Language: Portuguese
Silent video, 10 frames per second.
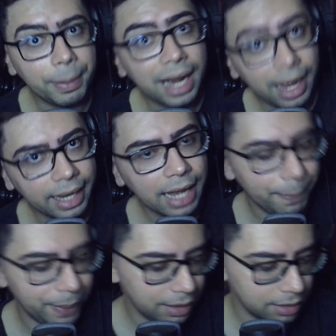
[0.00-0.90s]
pra carregar
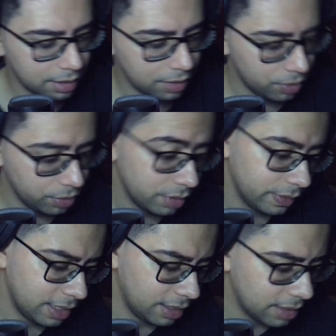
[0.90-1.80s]
apenas, né? Ou se
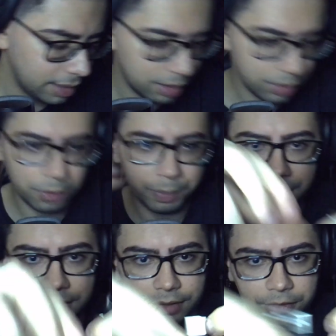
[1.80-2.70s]
você quiser ligar no seu
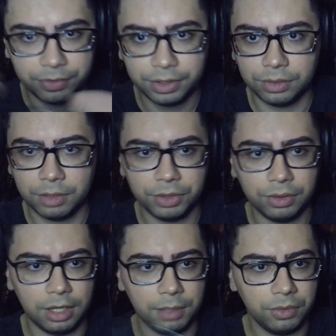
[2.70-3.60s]
PC. Vamos ver aqui o tamanho do
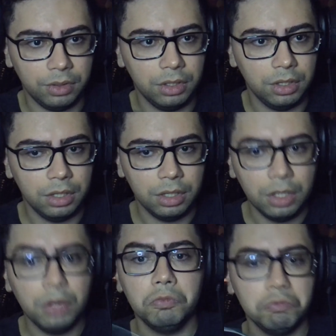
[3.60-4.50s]
cabo.
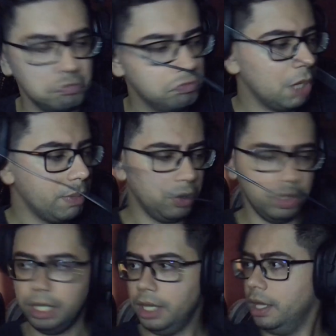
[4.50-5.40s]
Tamanho
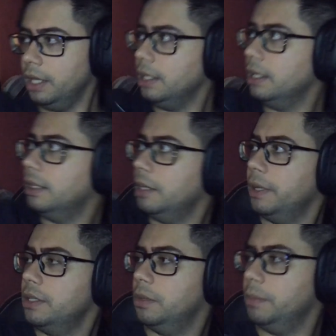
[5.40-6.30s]
ok. Ele tem
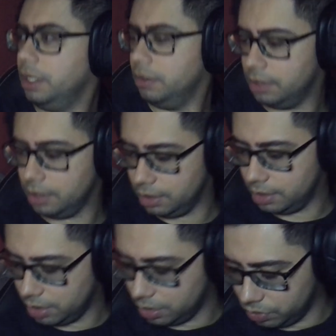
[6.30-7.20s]
mais ou menos aí
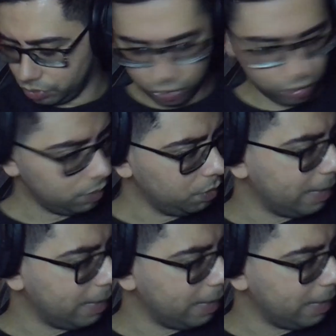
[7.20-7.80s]
seus... Um